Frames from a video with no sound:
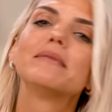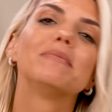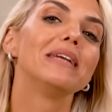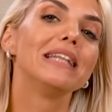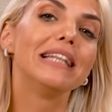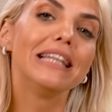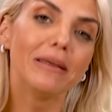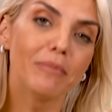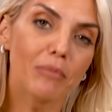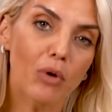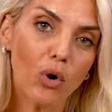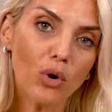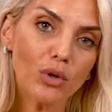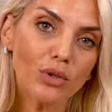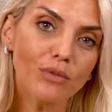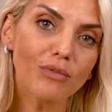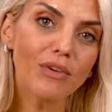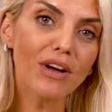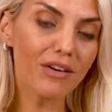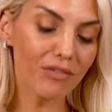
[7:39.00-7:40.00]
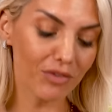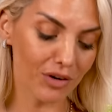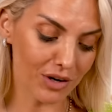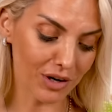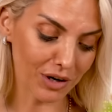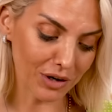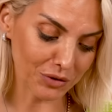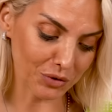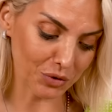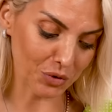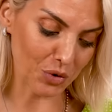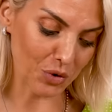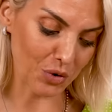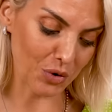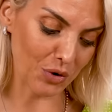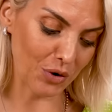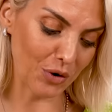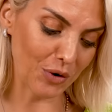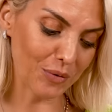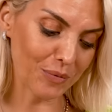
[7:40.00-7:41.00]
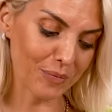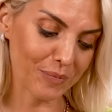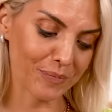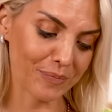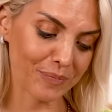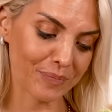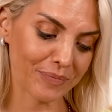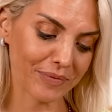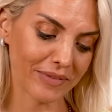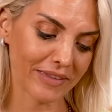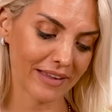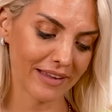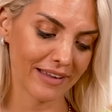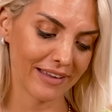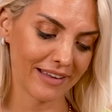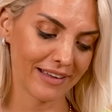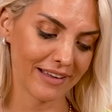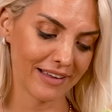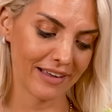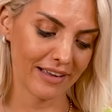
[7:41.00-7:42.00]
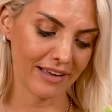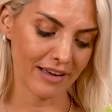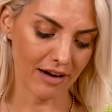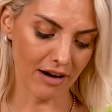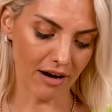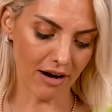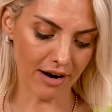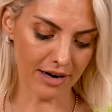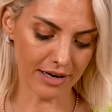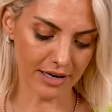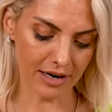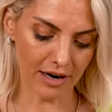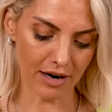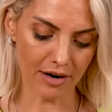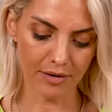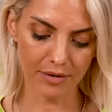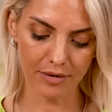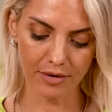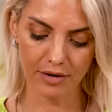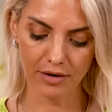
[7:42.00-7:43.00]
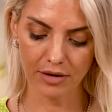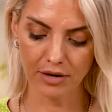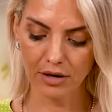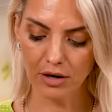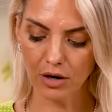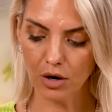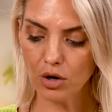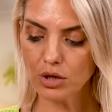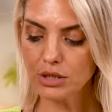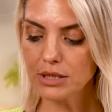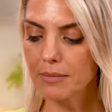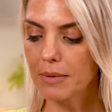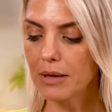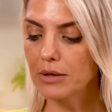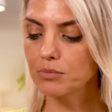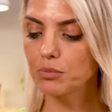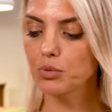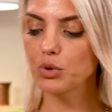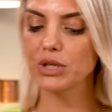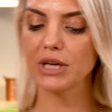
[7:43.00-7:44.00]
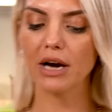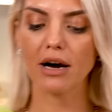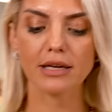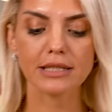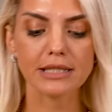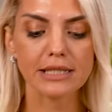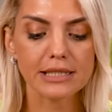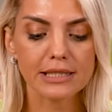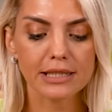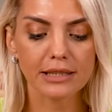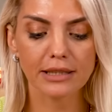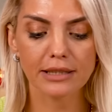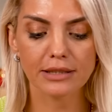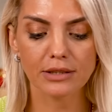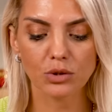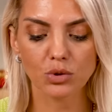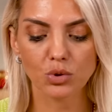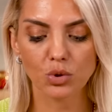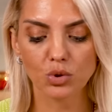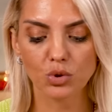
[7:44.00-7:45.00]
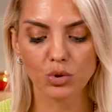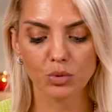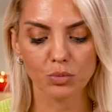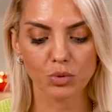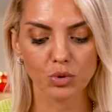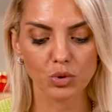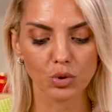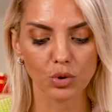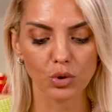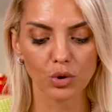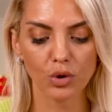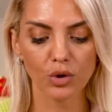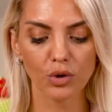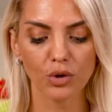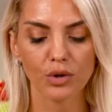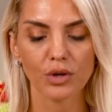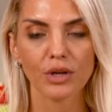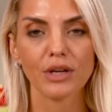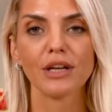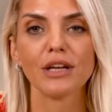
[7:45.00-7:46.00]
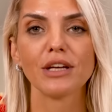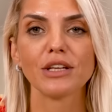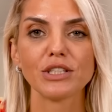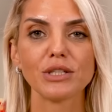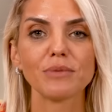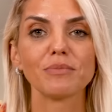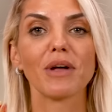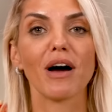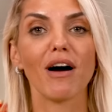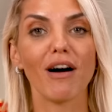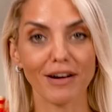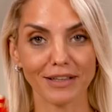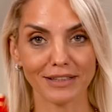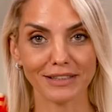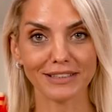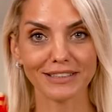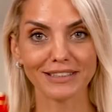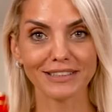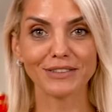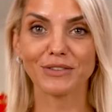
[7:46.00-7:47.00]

gibi limon ve avokado kokuyor. Harika. O zaman bu yağsız salata sosumuzu şimdi artık